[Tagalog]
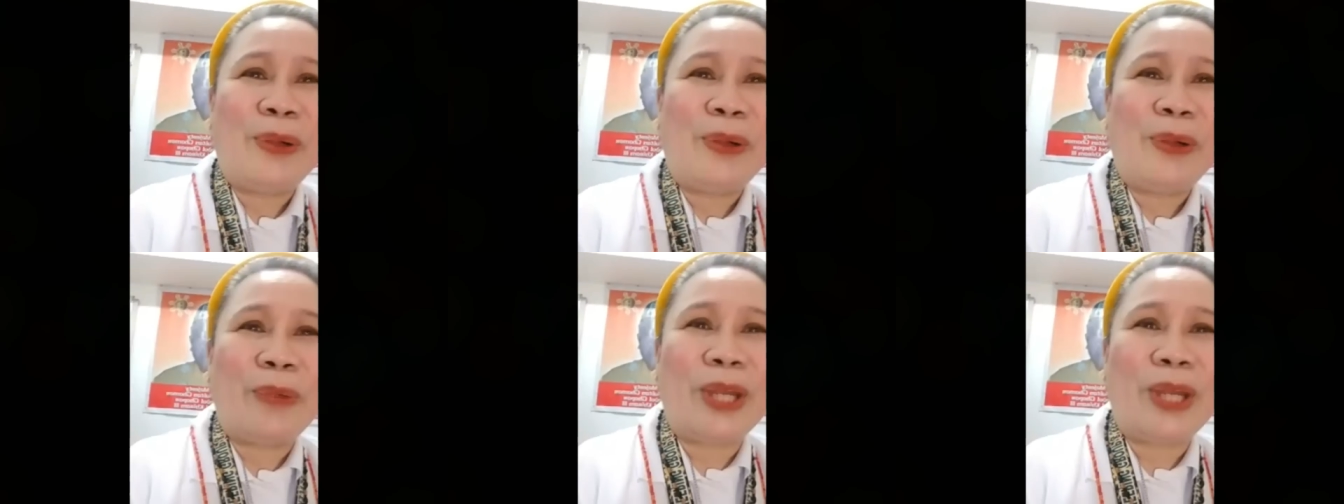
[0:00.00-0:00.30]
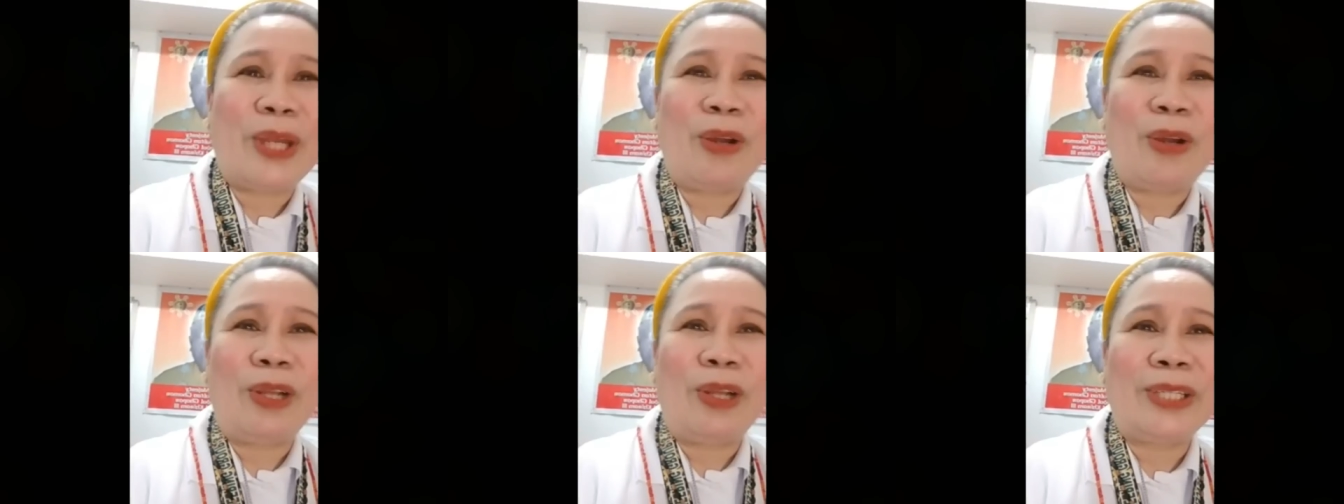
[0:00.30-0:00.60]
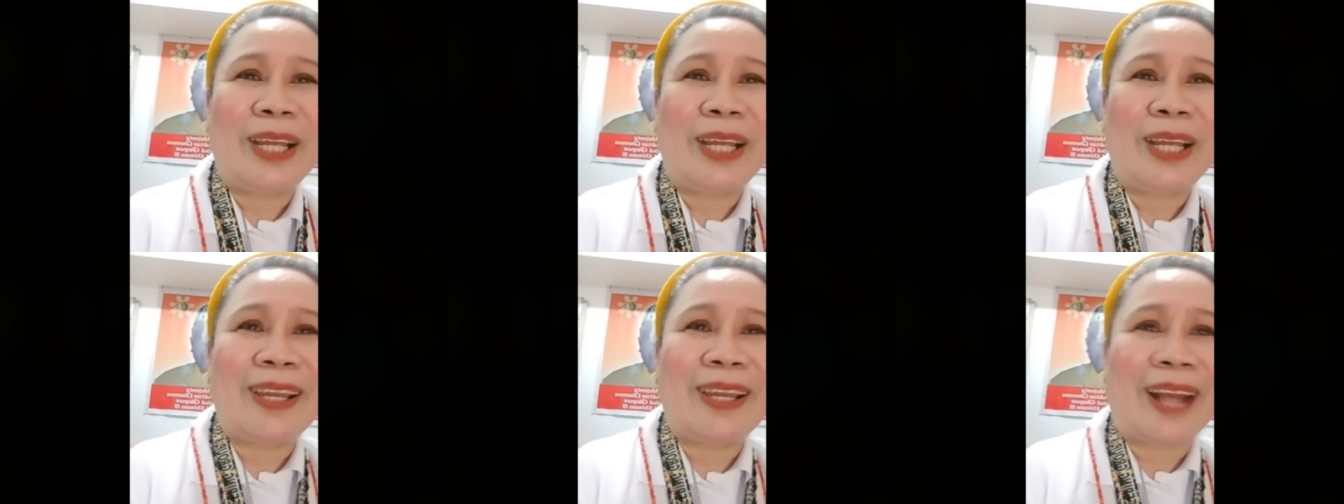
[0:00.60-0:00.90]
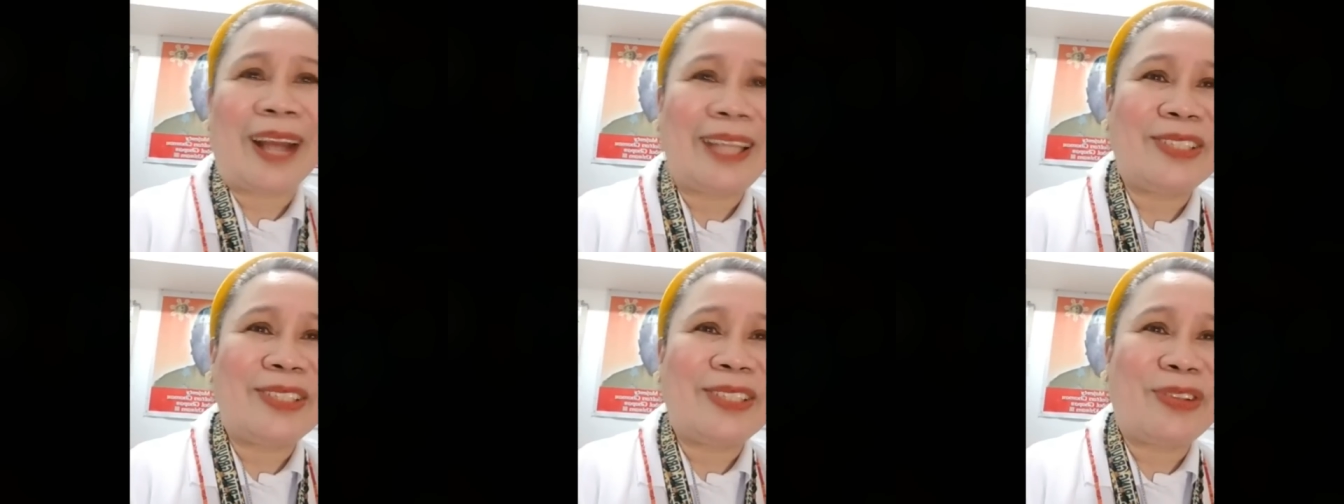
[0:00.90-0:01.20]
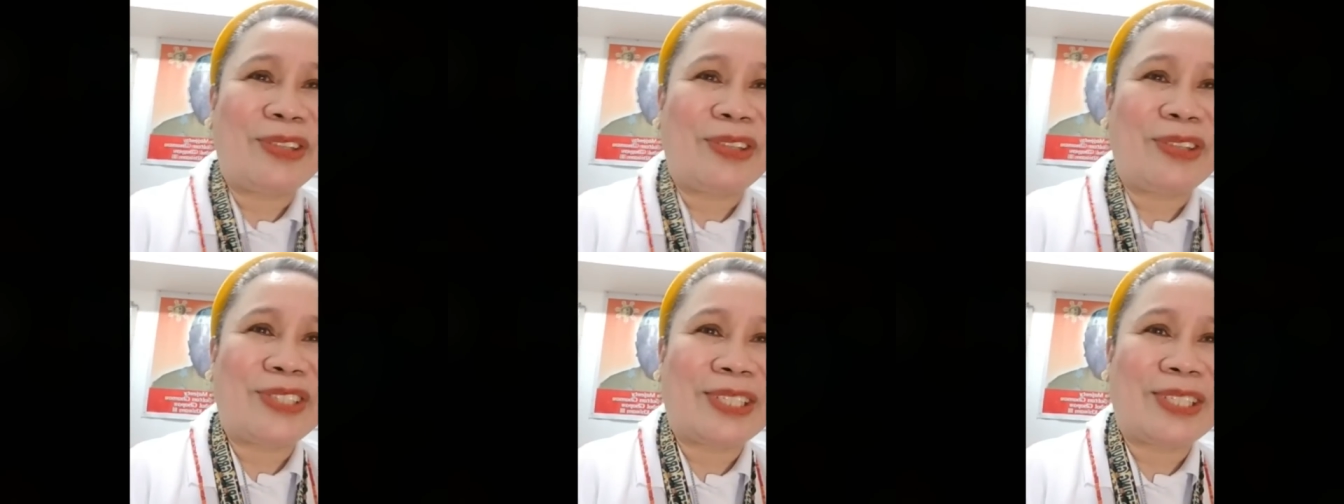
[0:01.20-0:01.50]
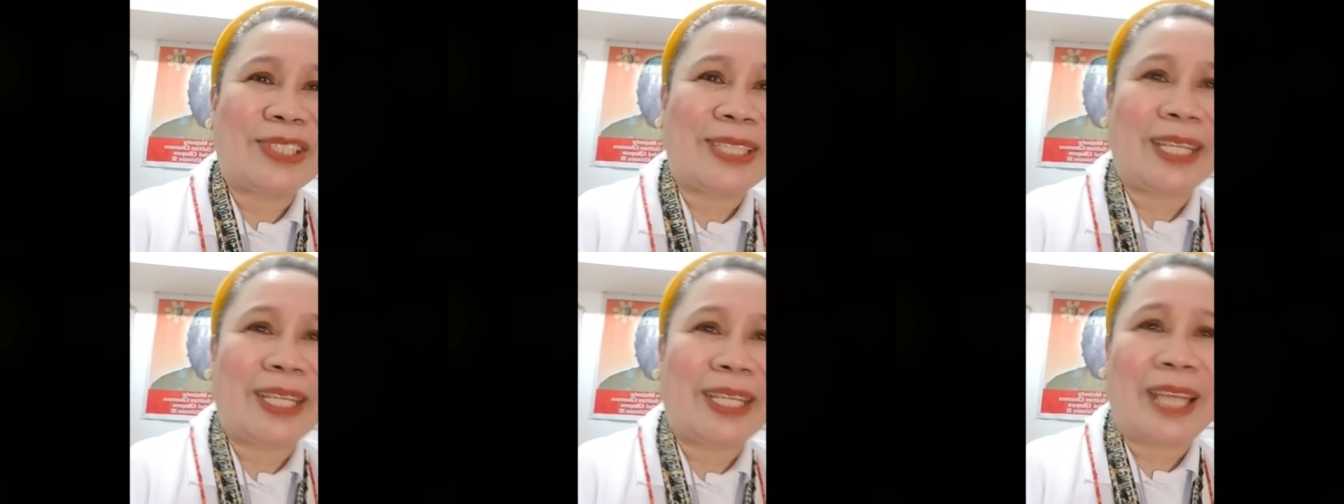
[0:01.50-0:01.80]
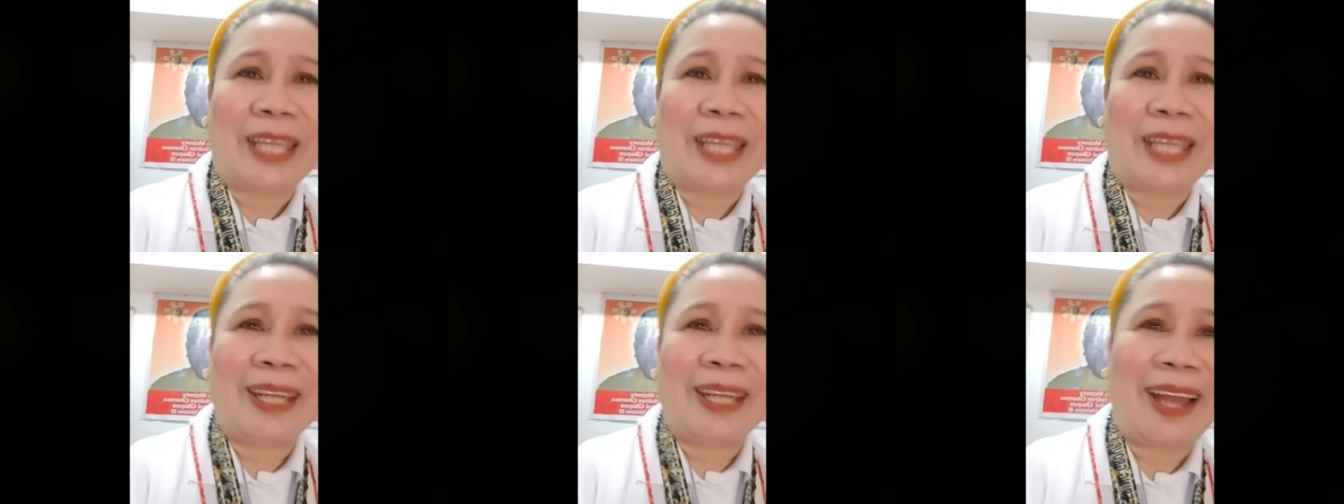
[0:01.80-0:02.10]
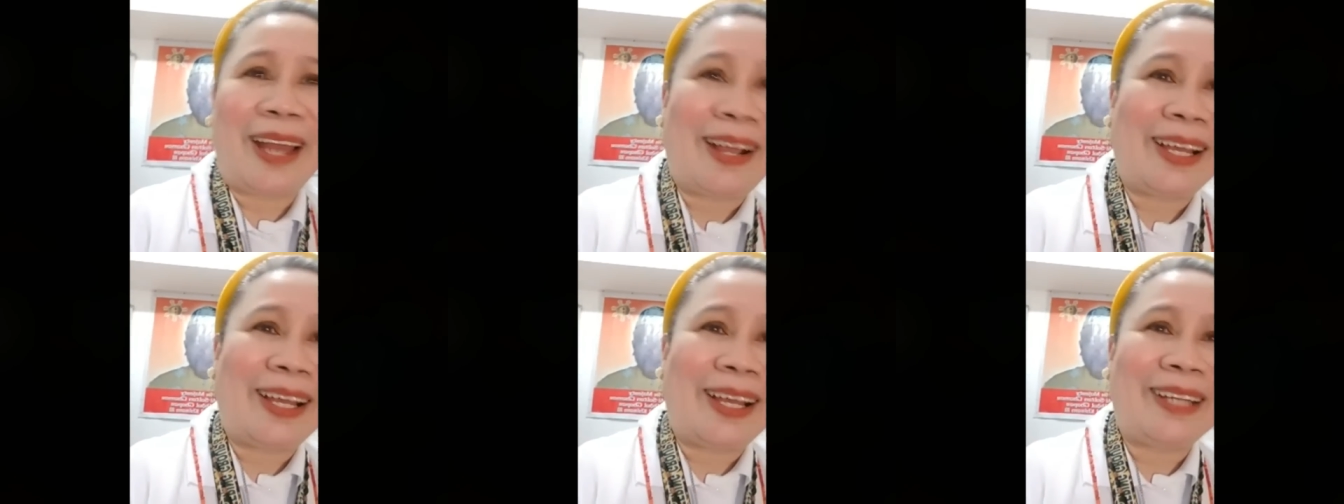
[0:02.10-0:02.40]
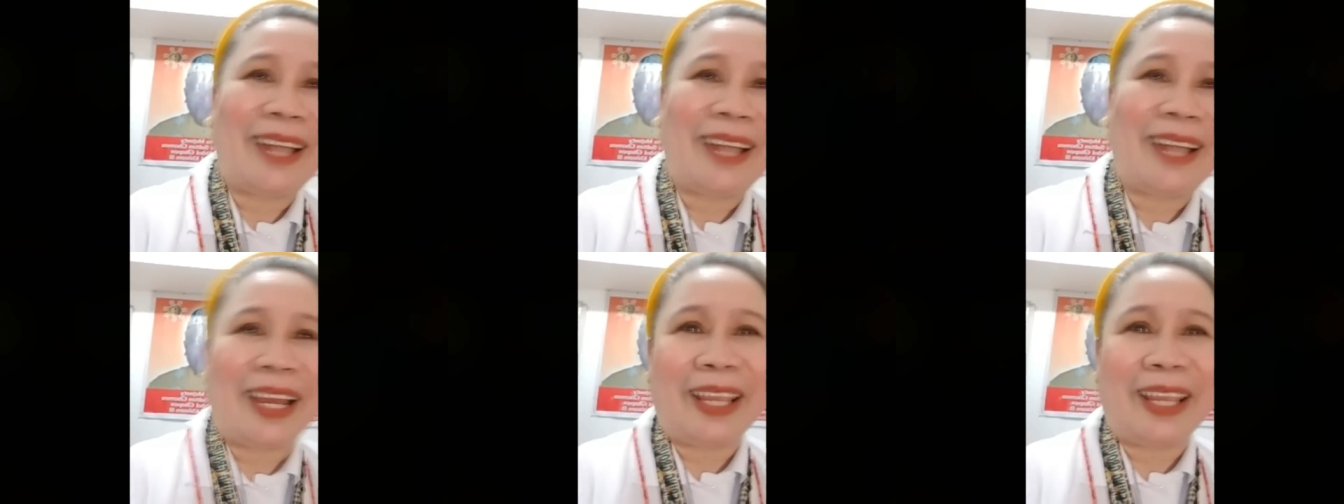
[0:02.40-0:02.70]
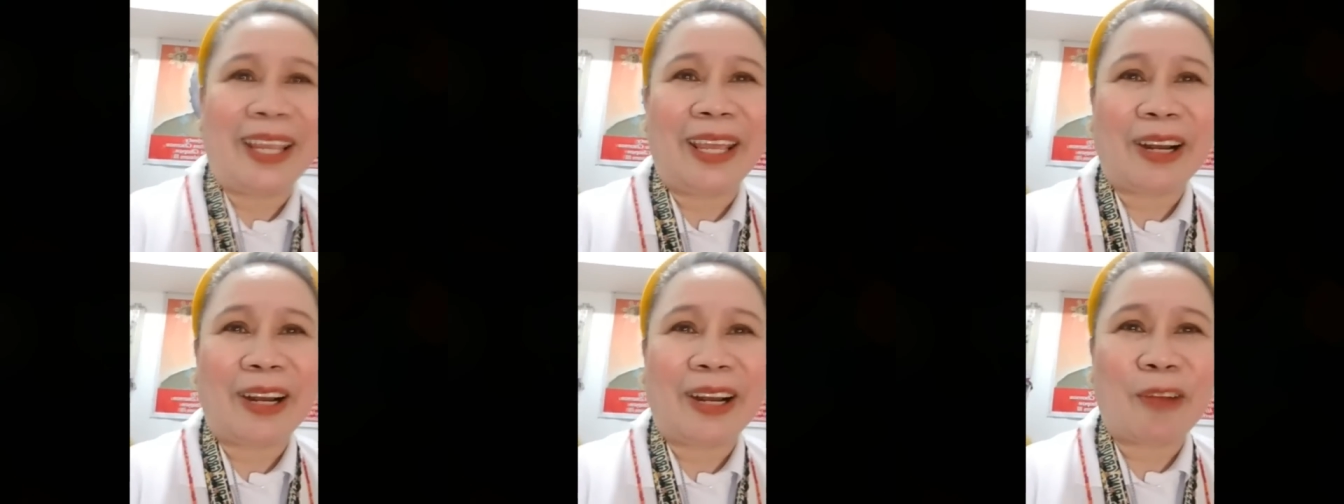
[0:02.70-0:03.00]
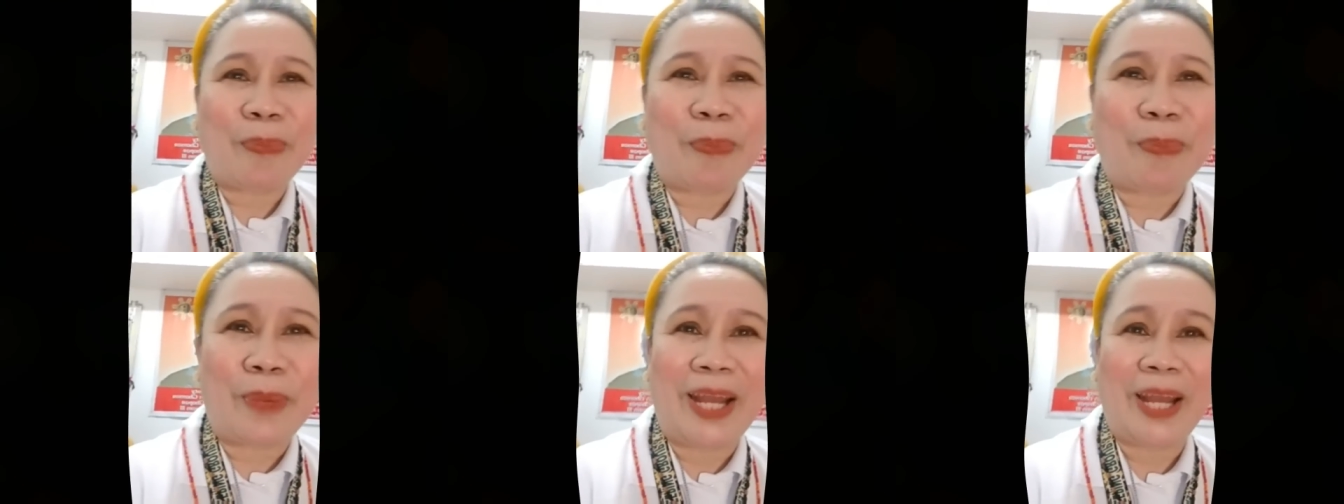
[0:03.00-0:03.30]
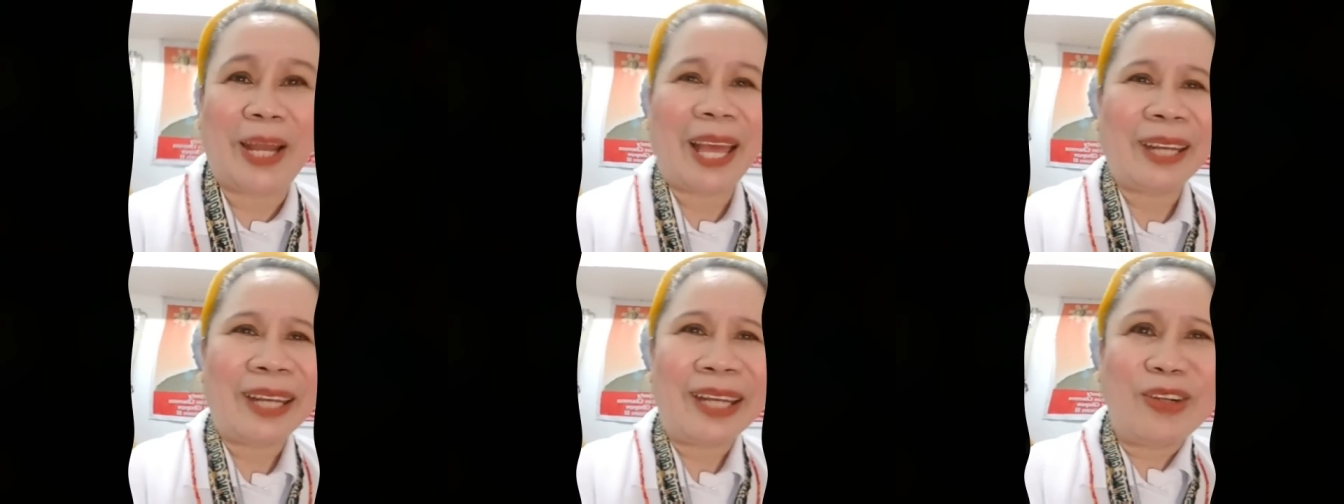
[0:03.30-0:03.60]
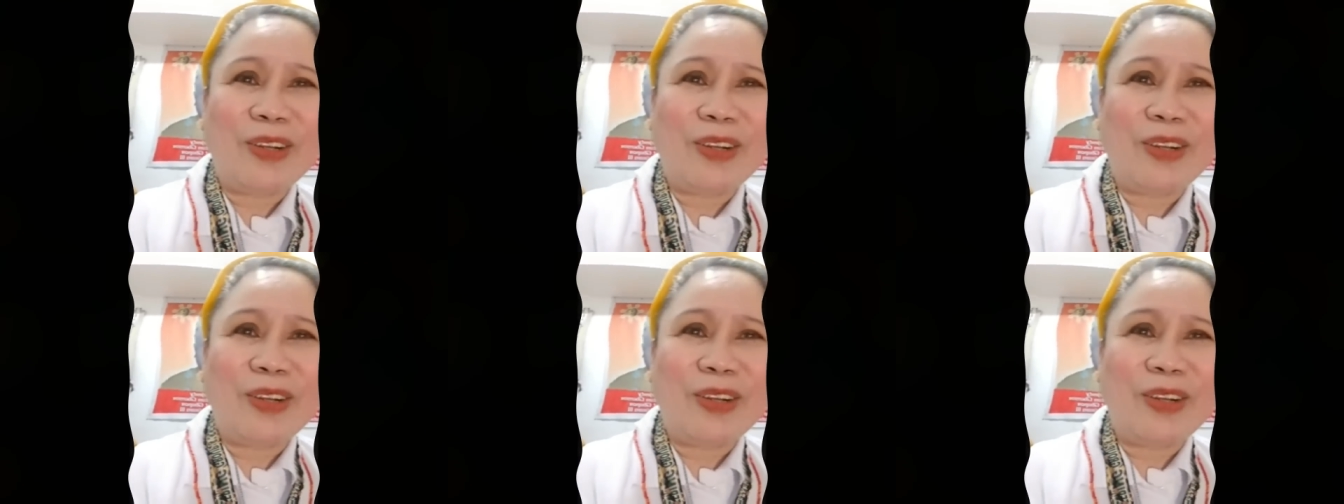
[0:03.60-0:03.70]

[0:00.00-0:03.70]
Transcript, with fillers: ang paniniwala ko hanggang langit.